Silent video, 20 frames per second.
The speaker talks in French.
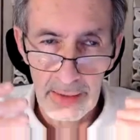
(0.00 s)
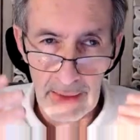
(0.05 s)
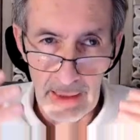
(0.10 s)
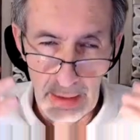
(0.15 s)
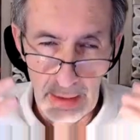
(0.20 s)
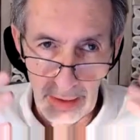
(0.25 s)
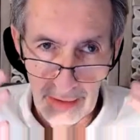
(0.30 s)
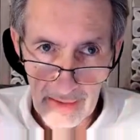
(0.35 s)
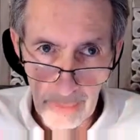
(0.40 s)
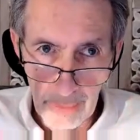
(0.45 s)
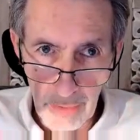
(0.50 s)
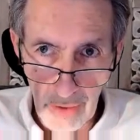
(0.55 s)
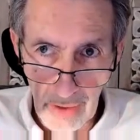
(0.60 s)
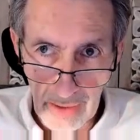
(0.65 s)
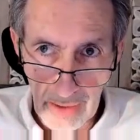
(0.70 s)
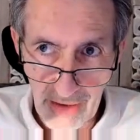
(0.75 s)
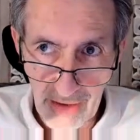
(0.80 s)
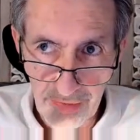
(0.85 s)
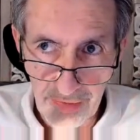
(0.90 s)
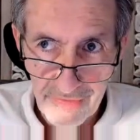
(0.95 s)
alors
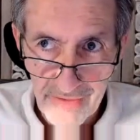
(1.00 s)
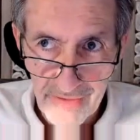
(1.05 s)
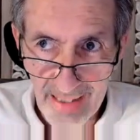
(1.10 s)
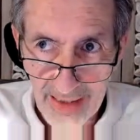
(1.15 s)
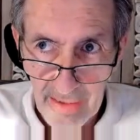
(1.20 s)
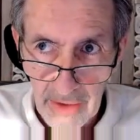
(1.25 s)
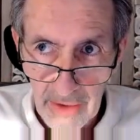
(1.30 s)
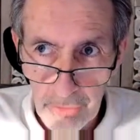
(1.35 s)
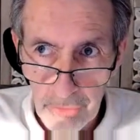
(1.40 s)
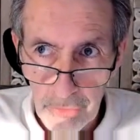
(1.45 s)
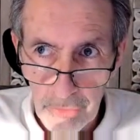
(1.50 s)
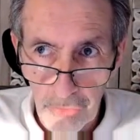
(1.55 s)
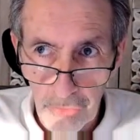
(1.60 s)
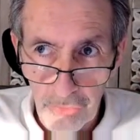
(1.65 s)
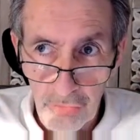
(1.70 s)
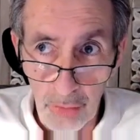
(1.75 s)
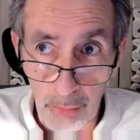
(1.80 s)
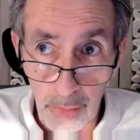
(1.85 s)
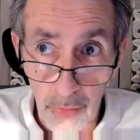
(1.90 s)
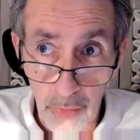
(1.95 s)
d'abord la fin de
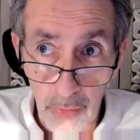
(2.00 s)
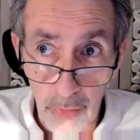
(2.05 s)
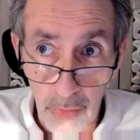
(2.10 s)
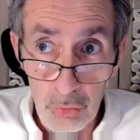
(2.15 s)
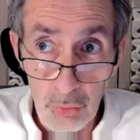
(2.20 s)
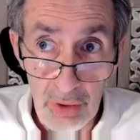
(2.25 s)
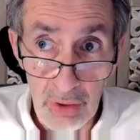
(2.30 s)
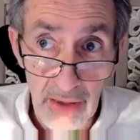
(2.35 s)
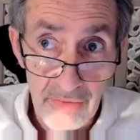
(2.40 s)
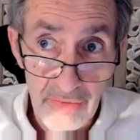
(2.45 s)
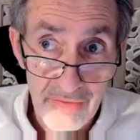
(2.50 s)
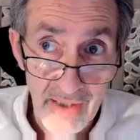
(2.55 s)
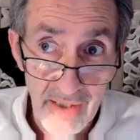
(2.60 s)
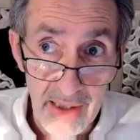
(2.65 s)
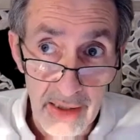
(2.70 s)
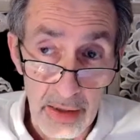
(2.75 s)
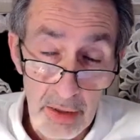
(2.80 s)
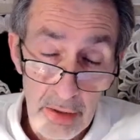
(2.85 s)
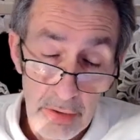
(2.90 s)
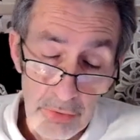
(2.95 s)
ce monde ou la
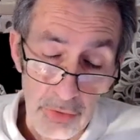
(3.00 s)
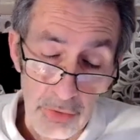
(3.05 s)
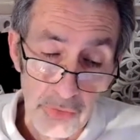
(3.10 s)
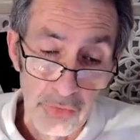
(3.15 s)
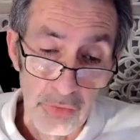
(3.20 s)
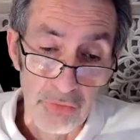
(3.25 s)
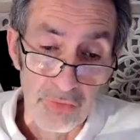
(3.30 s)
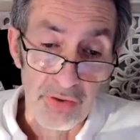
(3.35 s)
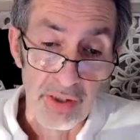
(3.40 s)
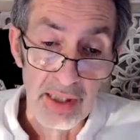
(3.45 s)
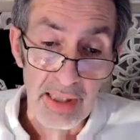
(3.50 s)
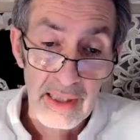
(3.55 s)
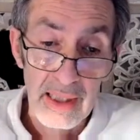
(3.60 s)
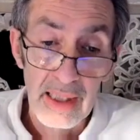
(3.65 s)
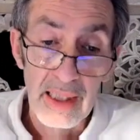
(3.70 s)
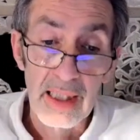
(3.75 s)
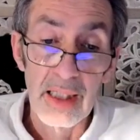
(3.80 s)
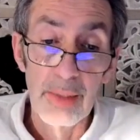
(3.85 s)
fin de ce cycle,